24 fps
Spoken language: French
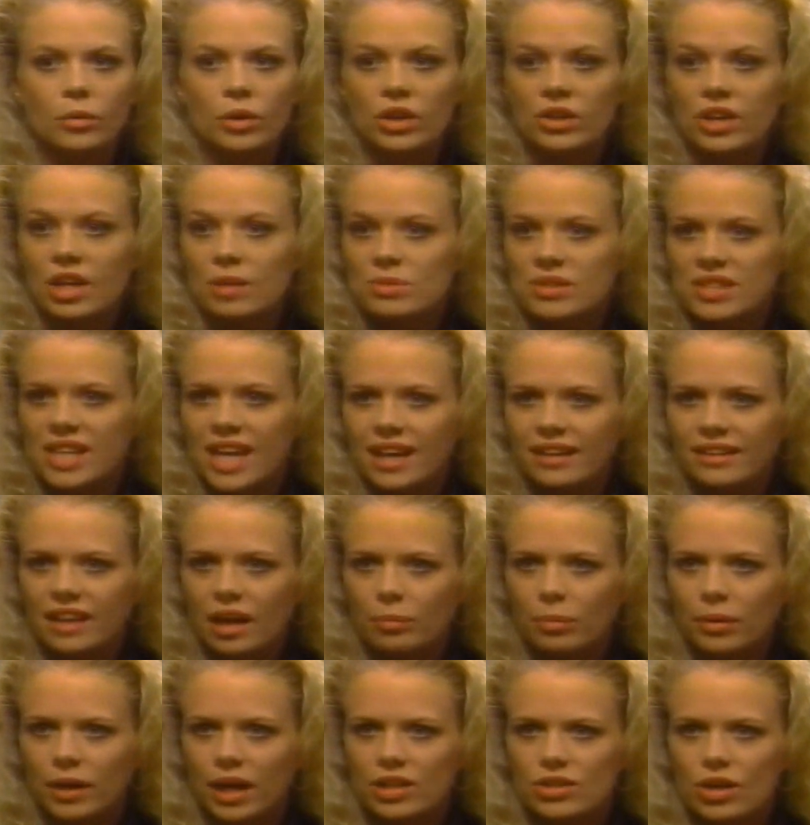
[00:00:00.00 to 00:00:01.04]
Vous me dites ça,
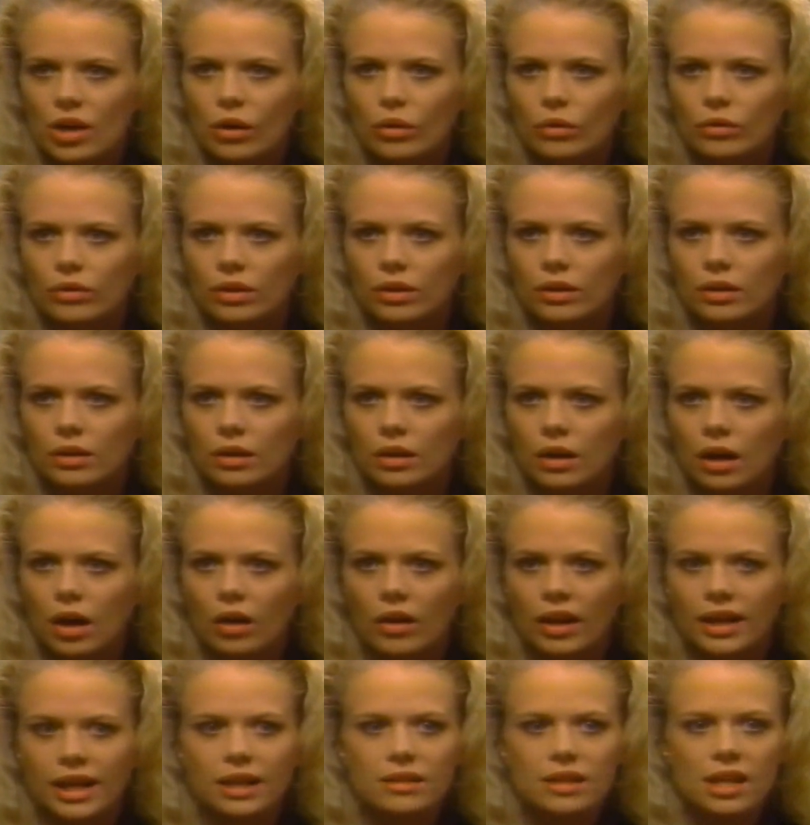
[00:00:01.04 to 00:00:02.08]
mais je n'ai pas d'idée. La
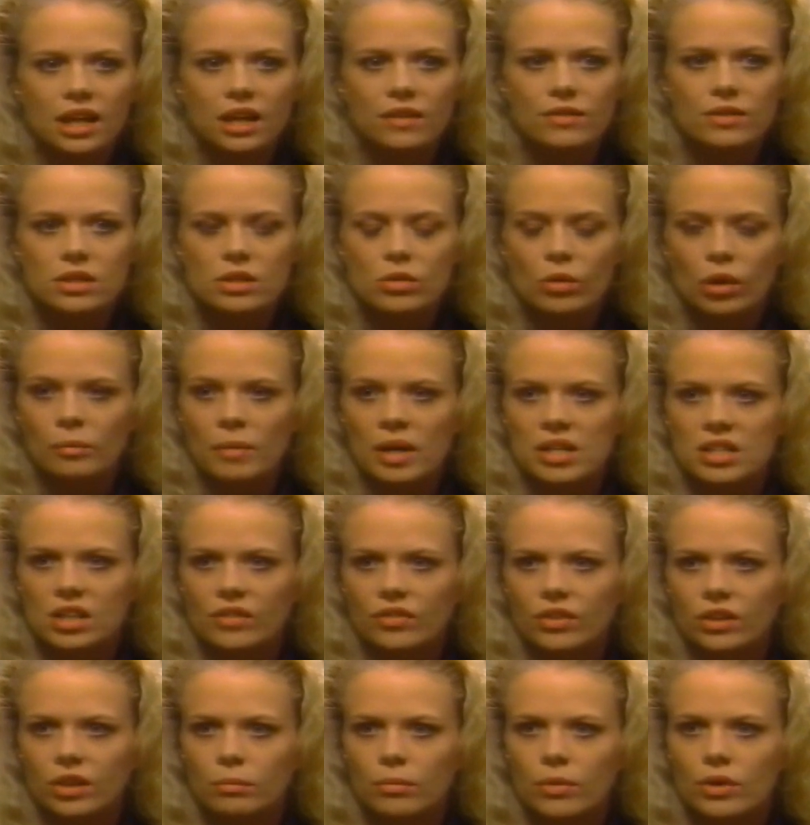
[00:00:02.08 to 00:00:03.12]
seule solution que j'entrevois,
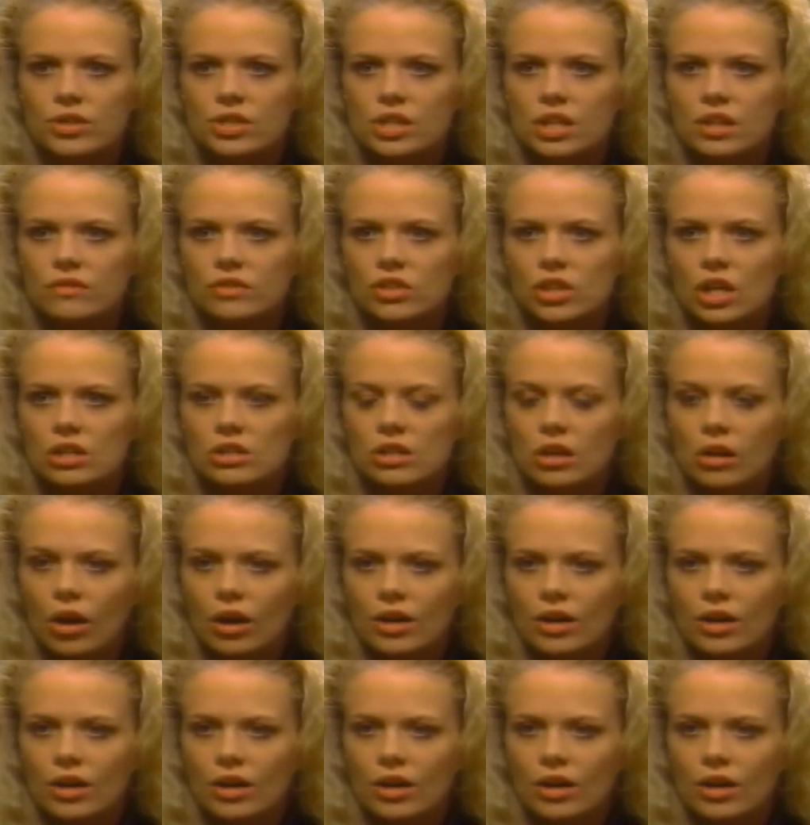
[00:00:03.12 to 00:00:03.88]
c'est d'implorer le juge